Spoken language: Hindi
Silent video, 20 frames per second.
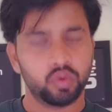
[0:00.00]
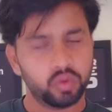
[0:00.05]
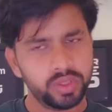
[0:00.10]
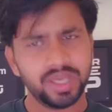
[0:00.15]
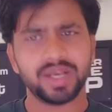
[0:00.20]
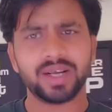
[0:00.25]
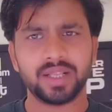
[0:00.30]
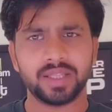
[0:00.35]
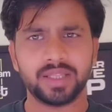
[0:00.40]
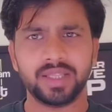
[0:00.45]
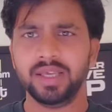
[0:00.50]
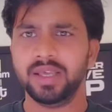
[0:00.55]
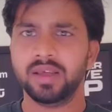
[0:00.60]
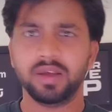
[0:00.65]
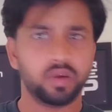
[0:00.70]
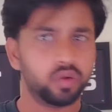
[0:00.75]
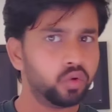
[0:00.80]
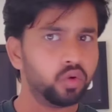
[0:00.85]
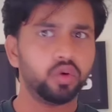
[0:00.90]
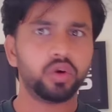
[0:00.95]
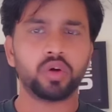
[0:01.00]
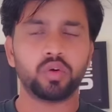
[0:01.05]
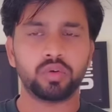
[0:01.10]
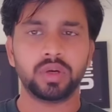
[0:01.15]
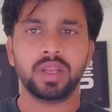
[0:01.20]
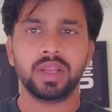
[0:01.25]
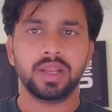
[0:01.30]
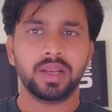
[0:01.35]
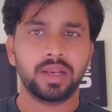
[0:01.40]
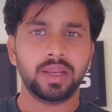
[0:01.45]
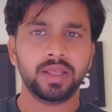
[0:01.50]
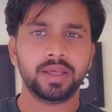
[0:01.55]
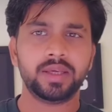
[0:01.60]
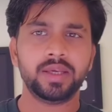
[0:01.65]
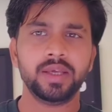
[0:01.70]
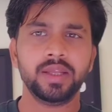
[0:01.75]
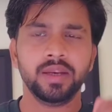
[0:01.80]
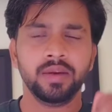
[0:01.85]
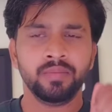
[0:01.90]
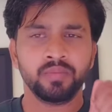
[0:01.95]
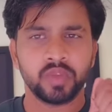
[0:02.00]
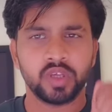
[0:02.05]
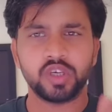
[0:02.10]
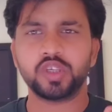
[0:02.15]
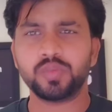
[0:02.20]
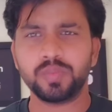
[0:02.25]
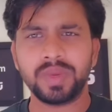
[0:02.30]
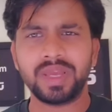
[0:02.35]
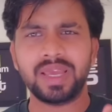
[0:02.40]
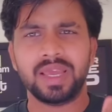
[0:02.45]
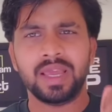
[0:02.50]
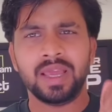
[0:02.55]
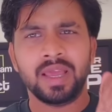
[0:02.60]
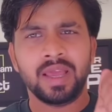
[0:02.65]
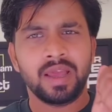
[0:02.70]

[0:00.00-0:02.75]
हुई है गलती नो डाउट लेकिन इसमें